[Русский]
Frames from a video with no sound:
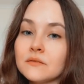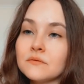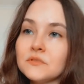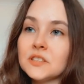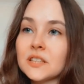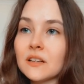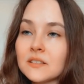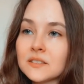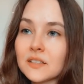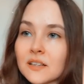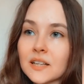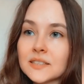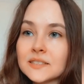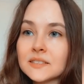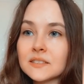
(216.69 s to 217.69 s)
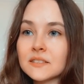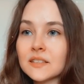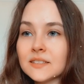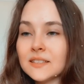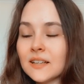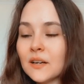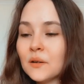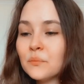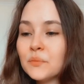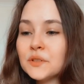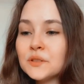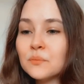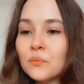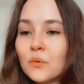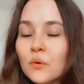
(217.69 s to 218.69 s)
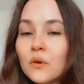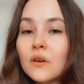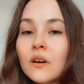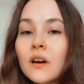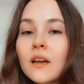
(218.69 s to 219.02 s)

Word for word: Ведь как-то раз, найдя письмо